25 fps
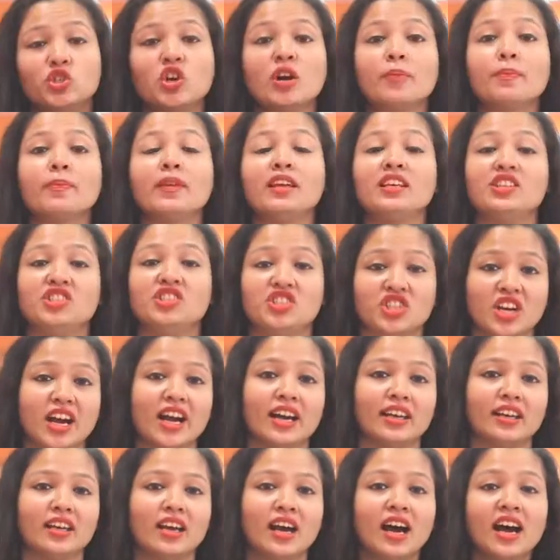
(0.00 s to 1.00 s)
जो अपनी
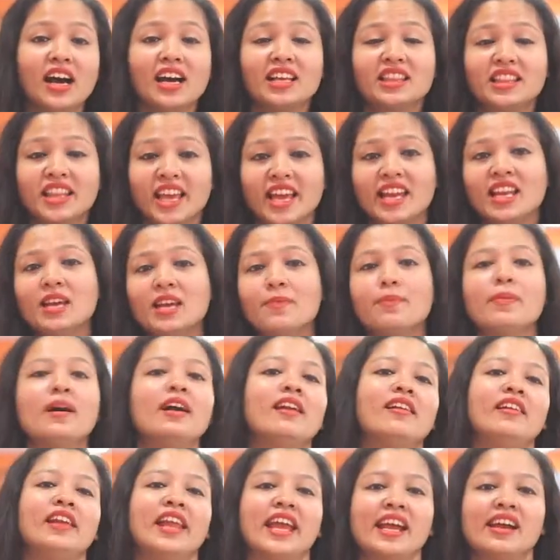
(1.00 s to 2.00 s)
जान हथेली
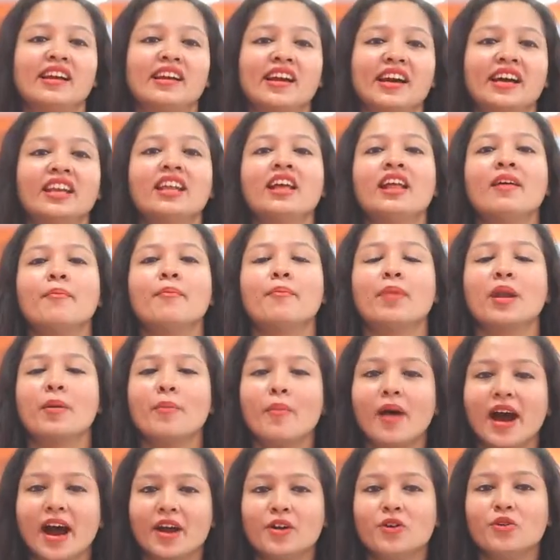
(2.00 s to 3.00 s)
पर लेकर
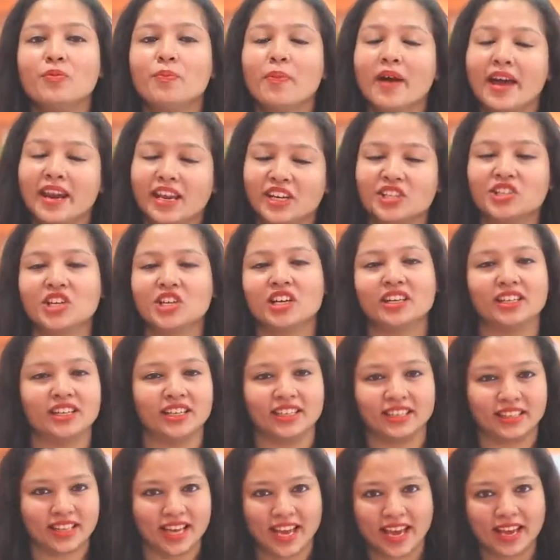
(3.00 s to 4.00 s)
परमाणु परीक्षण
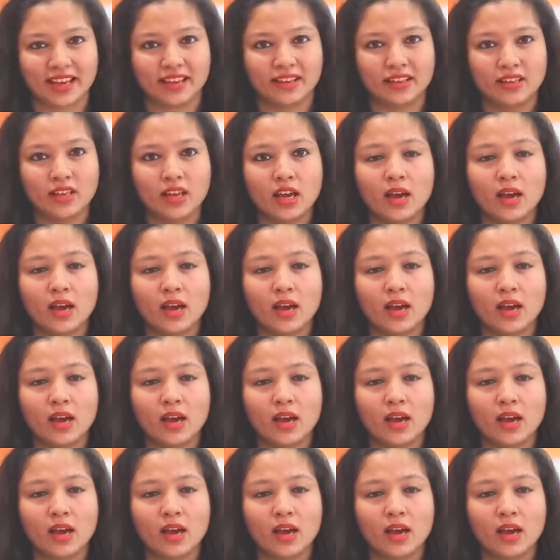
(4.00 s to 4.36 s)
करते हैं